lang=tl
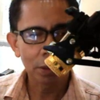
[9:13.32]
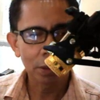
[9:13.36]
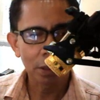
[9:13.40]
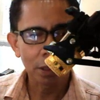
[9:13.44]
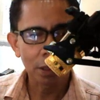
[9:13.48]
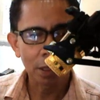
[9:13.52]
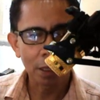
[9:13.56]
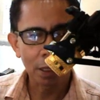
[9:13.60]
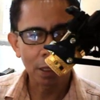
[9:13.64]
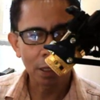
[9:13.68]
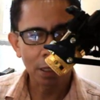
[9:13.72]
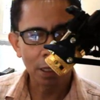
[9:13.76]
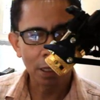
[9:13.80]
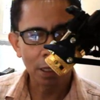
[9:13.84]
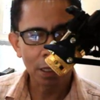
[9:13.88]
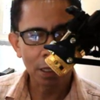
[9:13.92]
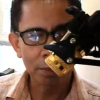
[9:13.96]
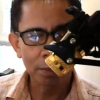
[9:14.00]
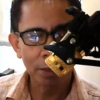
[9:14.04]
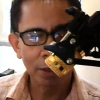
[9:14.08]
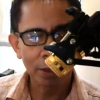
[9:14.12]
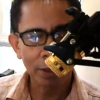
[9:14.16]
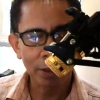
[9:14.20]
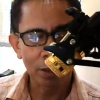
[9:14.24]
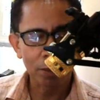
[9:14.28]
uh,
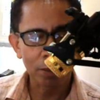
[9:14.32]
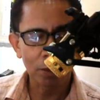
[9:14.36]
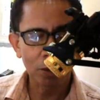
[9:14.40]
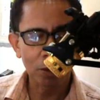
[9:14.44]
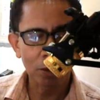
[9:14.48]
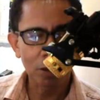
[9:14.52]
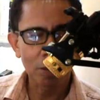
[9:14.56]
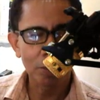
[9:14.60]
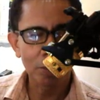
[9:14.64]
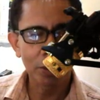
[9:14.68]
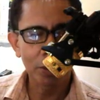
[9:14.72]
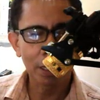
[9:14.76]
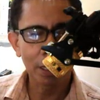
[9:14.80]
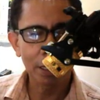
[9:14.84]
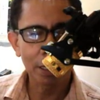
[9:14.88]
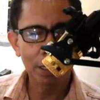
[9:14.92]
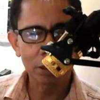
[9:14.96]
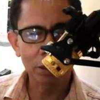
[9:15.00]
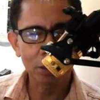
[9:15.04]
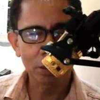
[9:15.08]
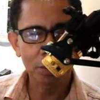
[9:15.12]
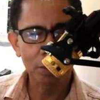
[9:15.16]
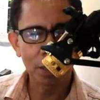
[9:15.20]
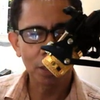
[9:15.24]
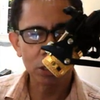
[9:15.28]
halimbawa, common lang yun,
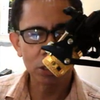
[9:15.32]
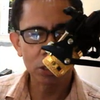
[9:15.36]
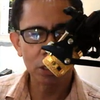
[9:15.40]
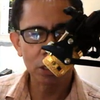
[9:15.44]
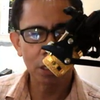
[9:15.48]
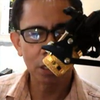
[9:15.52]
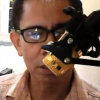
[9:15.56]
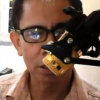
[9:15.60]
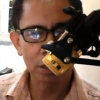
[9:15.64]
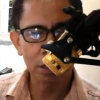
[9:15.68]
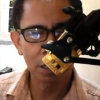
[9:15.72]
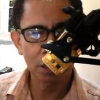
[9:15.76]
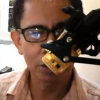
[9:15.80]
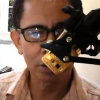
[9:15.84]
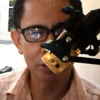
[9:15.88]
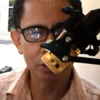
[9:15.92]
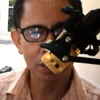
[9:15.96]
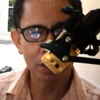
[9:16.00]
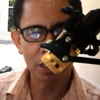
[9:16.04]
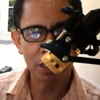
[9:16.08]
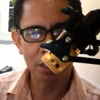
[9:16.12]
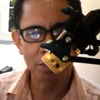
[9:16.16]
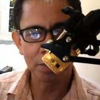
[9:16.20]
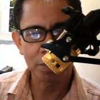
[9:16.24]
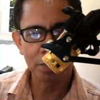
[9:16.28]
yung mga shutdown
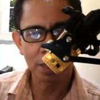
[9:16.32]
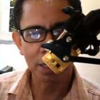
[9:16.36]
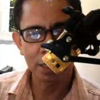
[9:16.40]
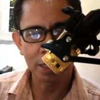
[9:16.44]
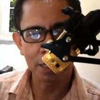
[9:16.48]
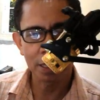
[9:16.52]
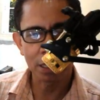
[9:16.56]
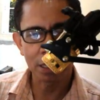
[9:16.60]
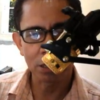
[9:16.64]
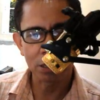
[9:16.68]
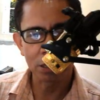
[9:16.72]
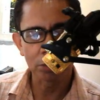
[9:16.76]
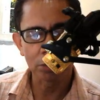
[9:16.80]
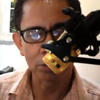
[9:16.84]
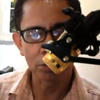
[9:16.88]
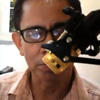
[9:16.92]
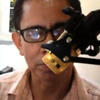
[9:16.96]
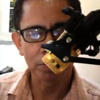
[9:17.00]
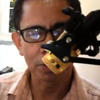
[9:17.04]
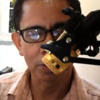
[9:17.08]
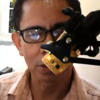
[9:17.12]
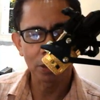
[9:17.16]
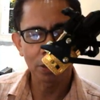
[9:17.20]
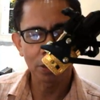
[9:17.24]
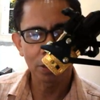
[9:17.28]
tsaka yung mga log off,
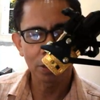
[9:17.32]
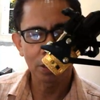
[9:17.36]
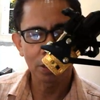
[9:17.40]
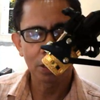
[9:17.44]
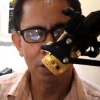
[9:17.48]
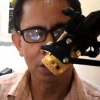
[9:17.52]
no?